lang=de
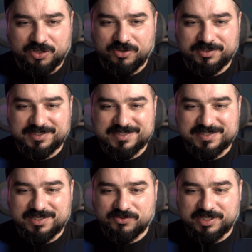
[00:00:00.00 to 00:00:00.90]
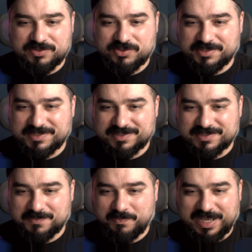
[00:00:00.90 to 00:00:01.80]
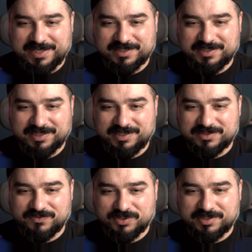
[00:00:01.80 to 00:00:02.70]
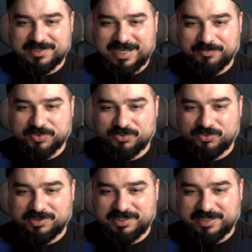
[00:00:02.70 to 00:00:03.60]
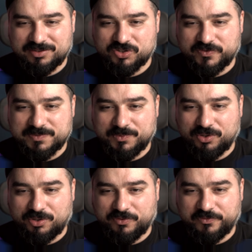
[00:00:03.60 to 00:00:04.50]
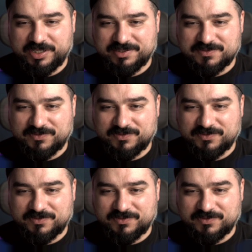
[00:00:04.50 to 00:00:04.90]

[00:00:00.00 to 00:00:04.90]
Könnt ihr sehen. Und ansonsten sind beide Geräte wirklich absolut identisch. Was noch auffällt, ist